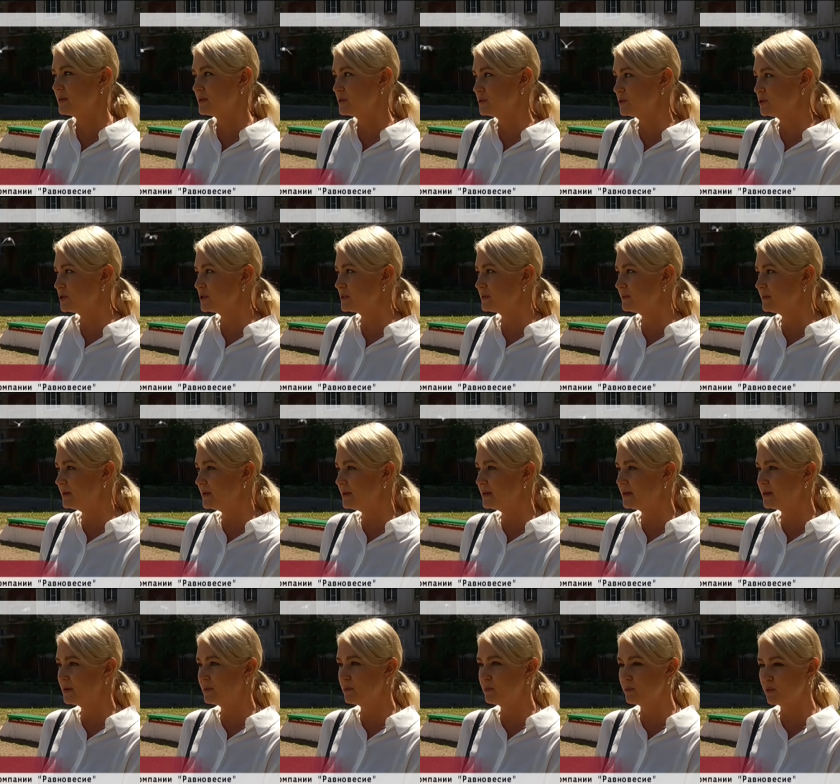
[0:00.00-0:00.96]

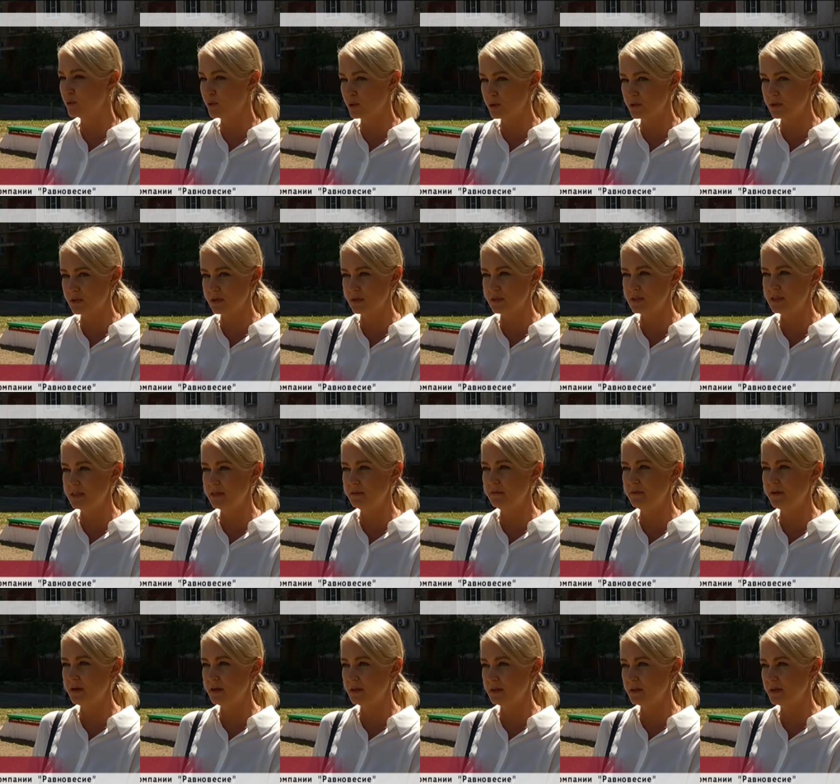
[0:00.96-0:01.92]
осуществили ремонт
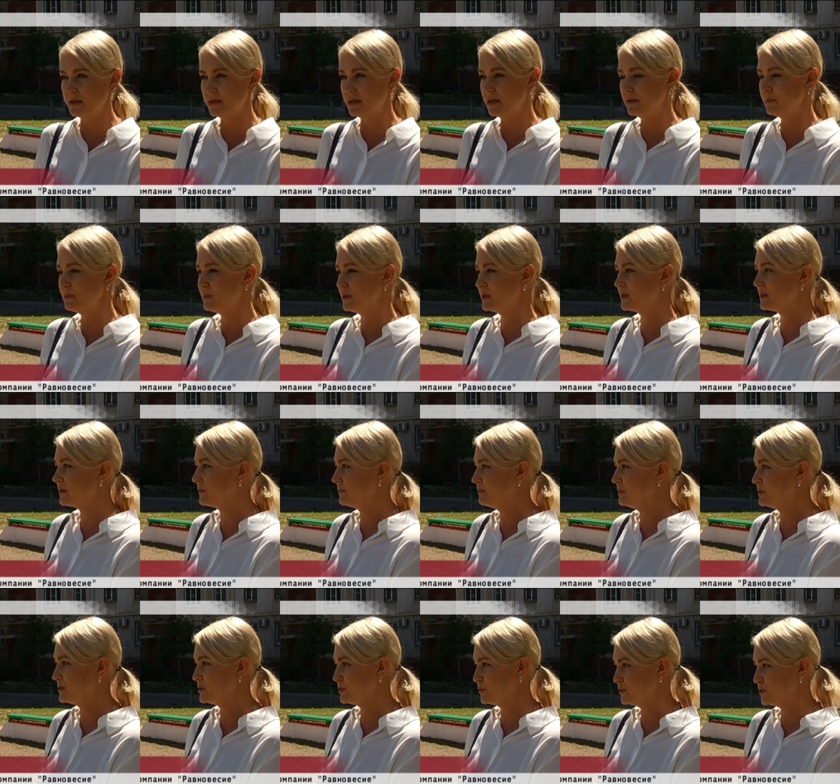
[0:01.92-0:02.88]
деревянных элементов
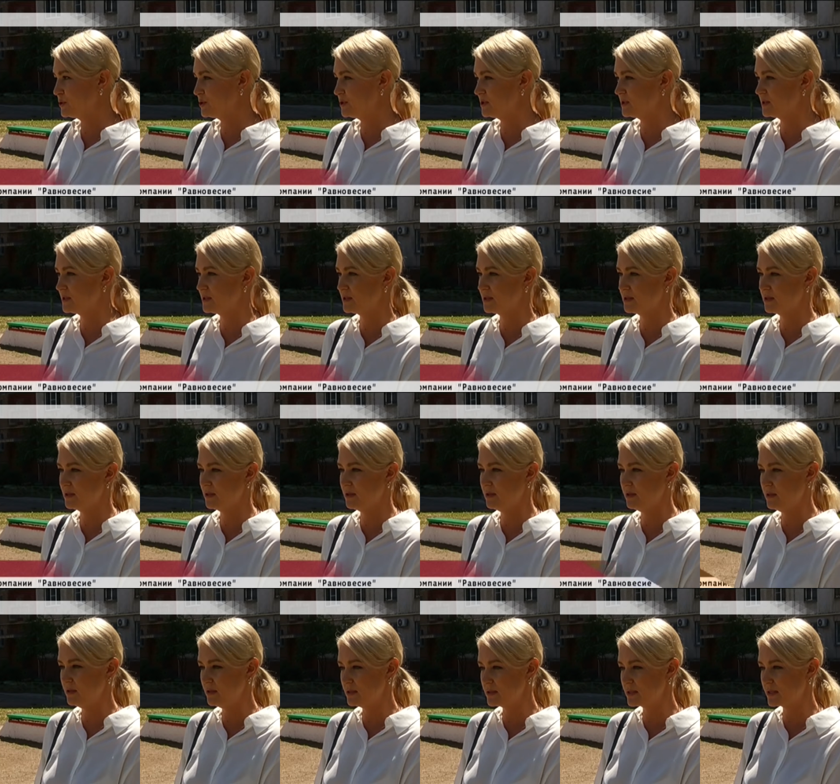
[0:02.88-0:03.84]
песочницы
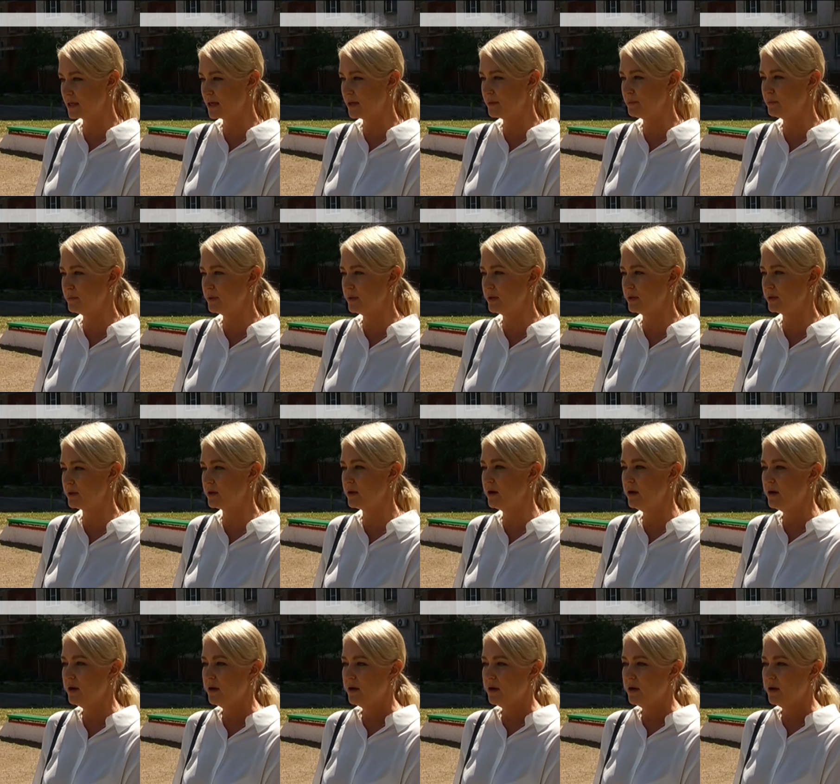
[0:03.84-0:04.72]
и скамеек.